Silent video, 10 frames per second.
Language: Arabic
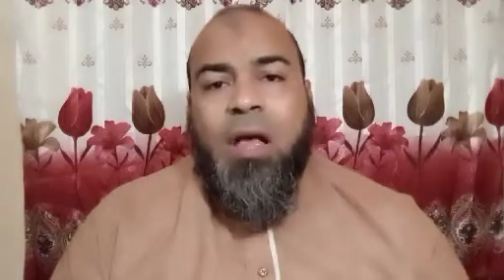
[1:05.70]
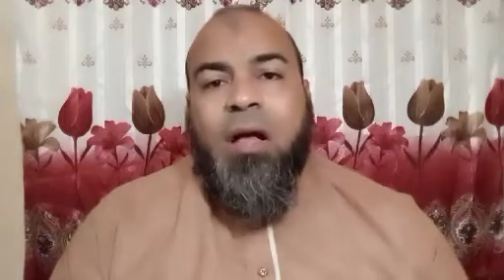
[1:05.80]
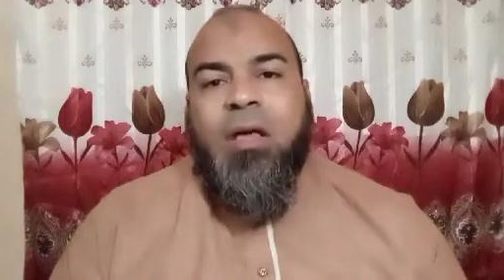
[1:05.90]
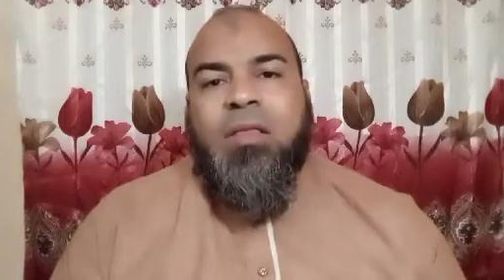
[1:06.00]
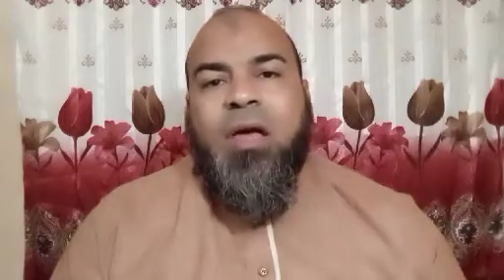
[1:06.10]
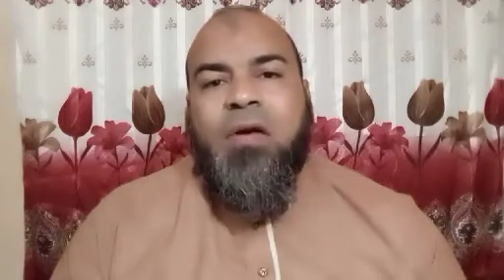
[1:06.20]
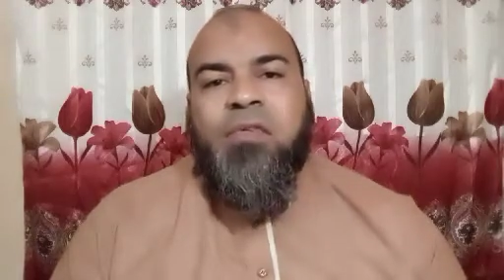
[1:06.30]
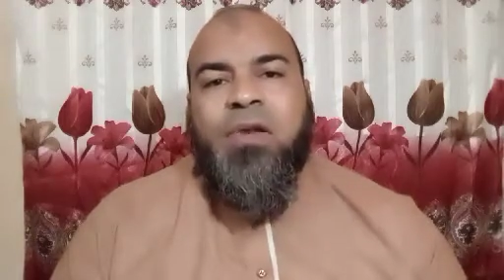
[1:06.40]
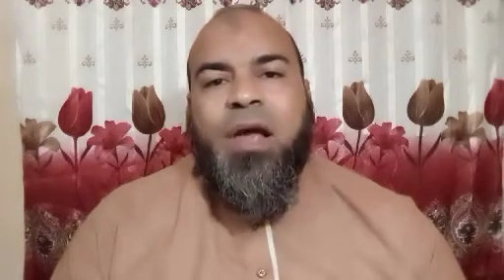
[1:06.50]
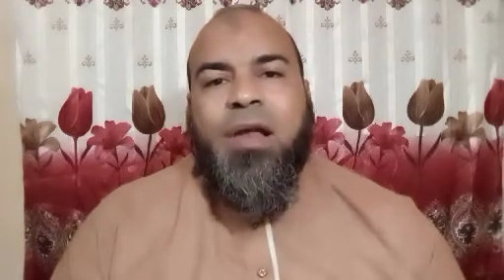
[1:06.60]
قد
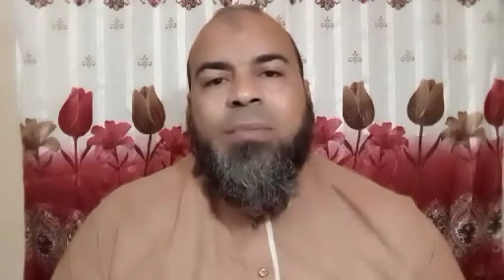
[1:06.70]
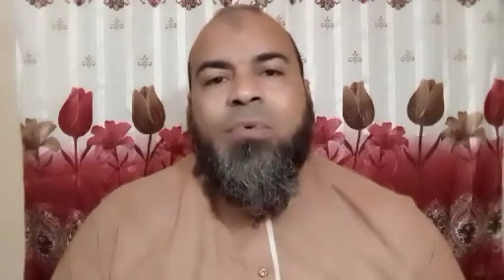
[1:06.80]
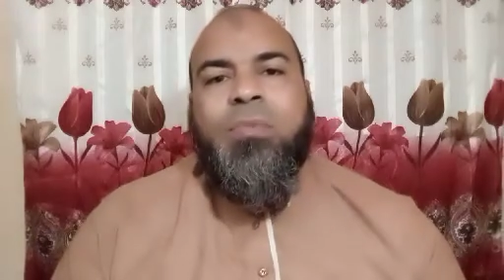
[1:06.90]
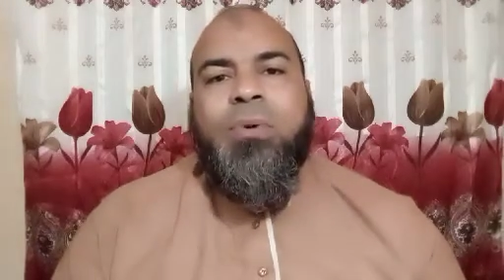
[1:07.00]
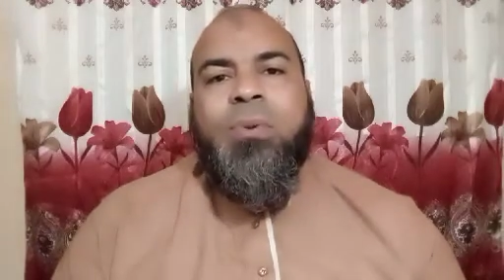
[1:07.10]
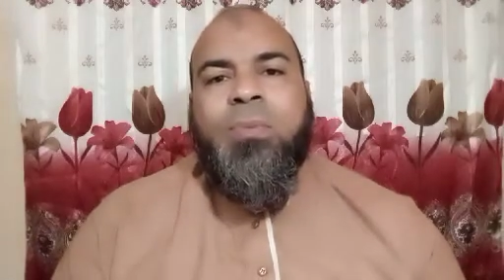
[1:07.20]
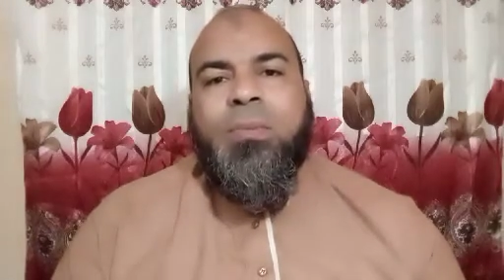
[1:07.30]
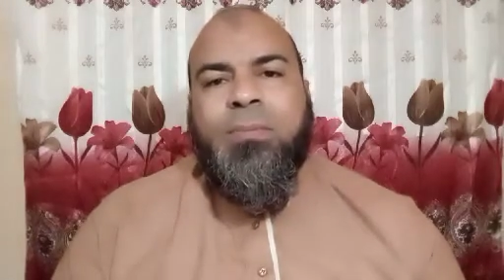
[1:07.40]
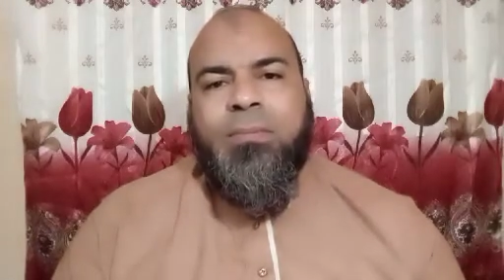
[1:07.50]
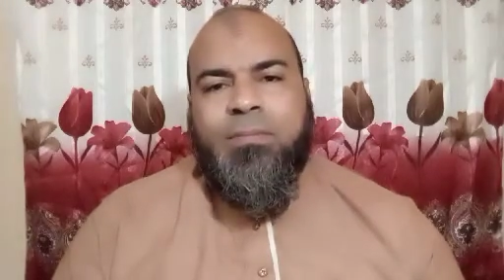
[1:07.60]
أفلح
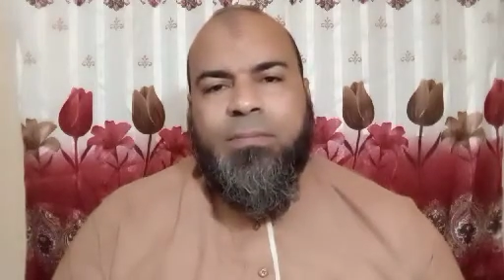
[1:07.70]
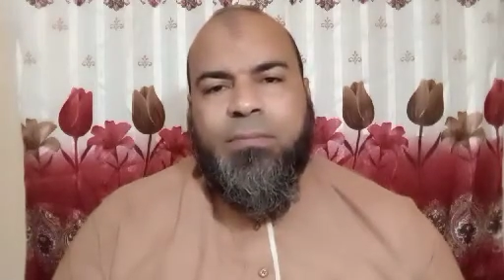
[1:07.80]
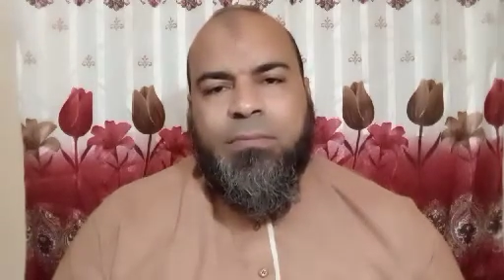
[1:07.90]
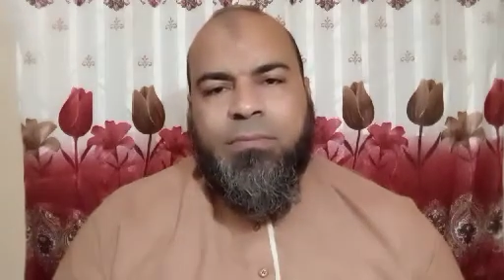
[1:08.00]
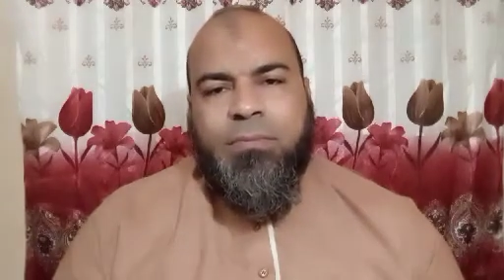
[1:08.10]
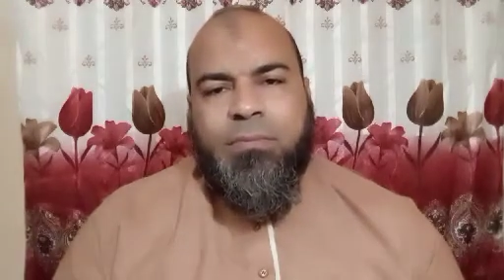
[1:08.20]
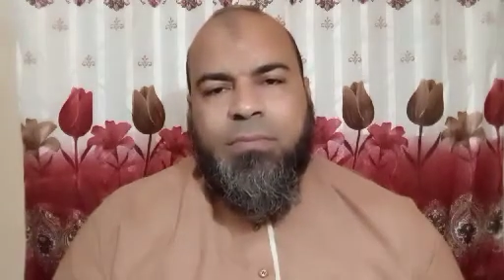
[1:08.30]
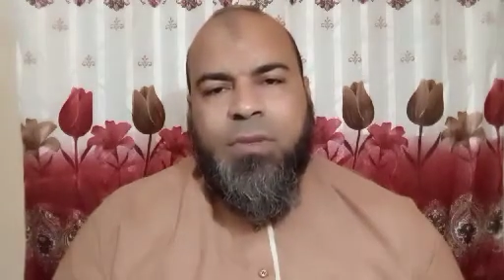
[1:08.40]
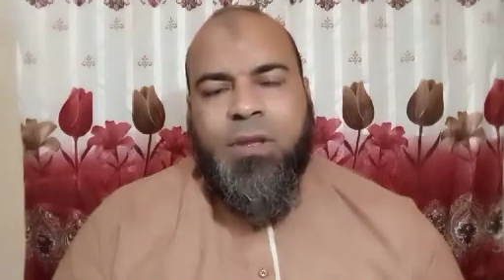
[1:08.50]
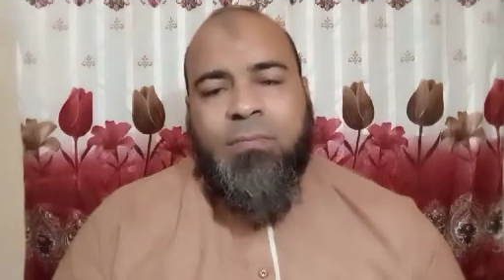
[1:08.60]
المؤمنون
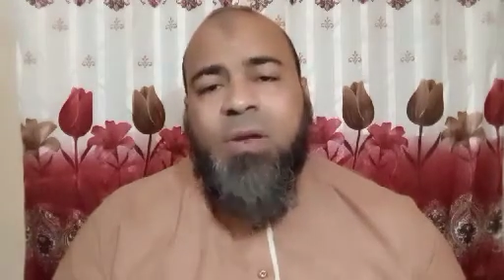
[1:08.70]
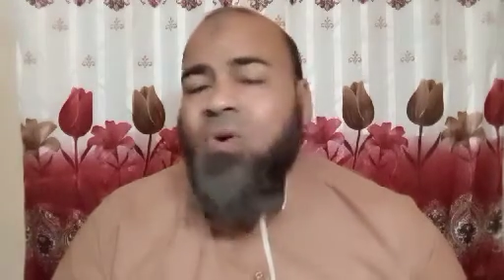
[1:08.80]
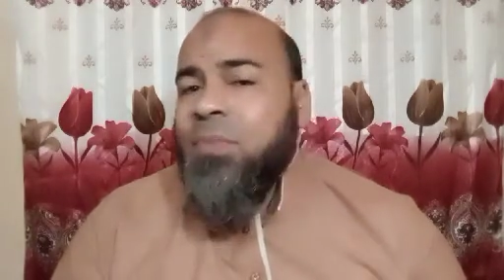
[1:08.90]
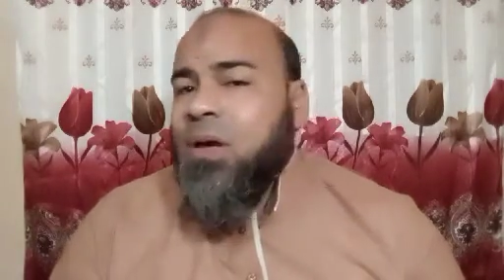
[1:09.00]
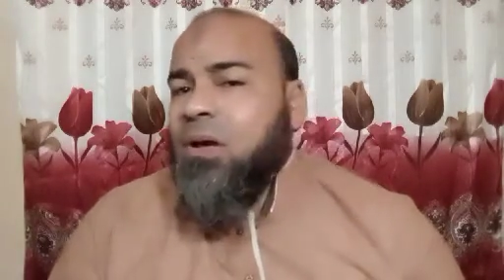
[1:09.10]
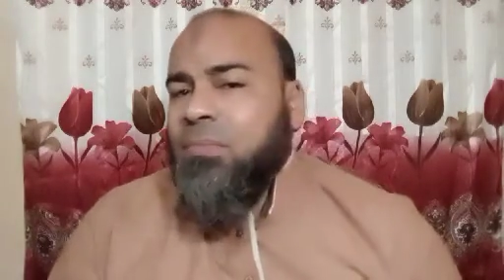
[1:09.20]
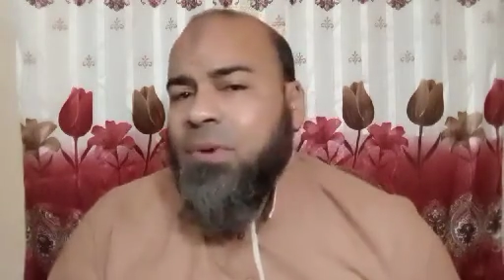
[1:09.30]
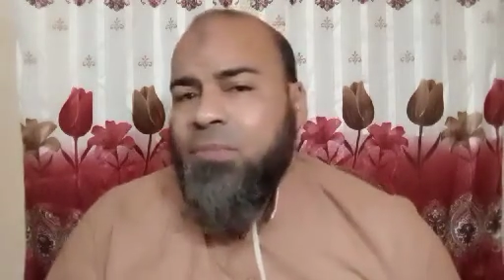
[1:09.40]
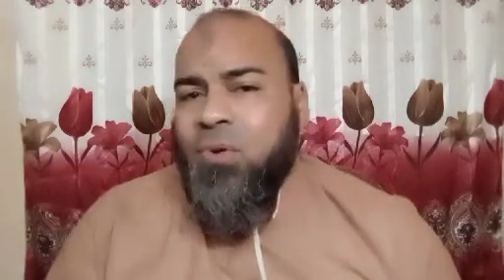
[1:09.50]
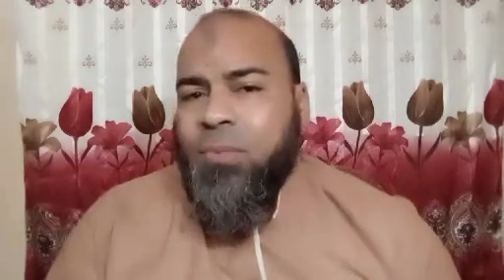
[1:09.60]
من هم يا
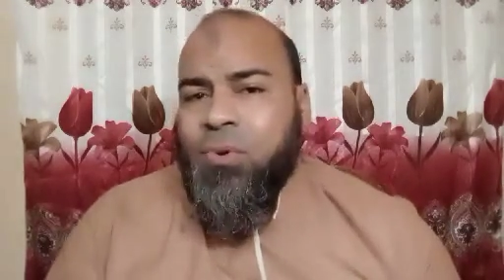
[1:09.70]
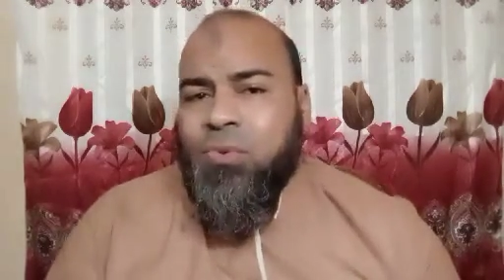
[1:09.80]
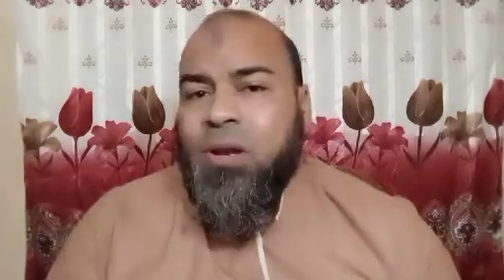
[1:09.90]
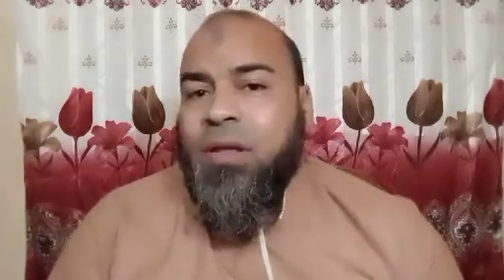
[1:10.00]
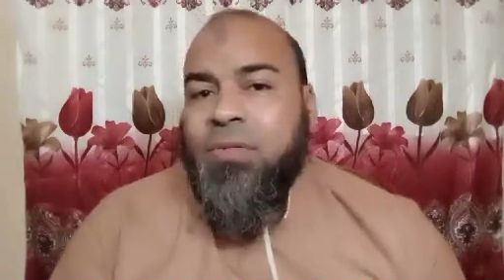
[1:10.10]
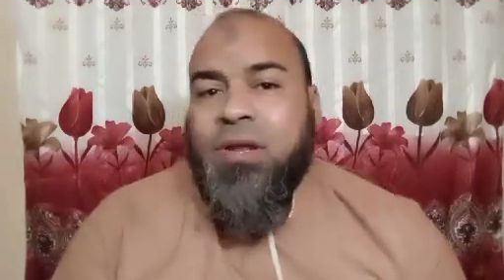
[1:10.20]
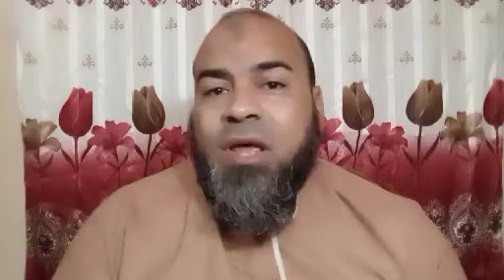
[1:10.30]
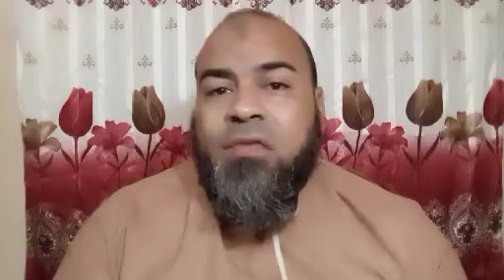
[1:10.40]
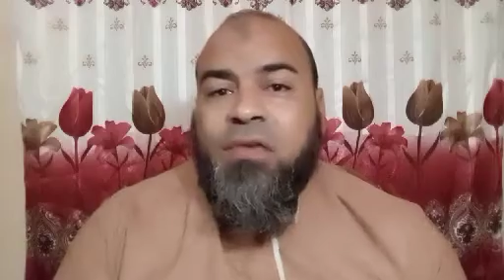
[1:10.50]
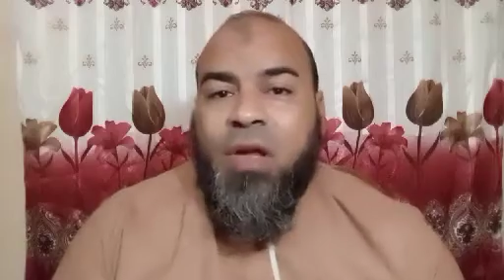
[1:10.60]
رب المؤمنون الذين
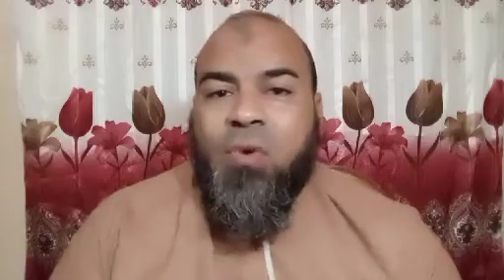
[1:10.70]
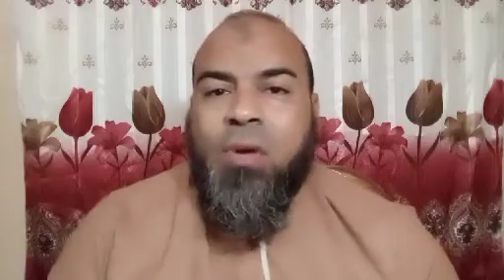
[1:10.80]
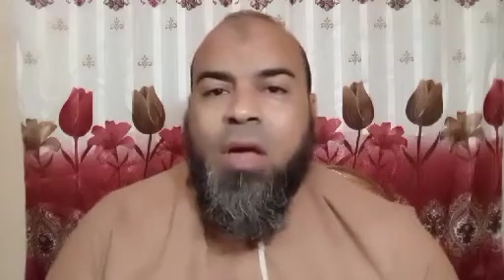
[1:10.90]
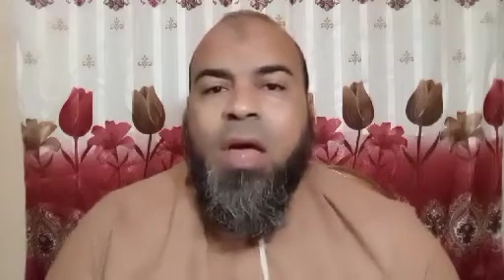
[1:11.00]
أفلحوا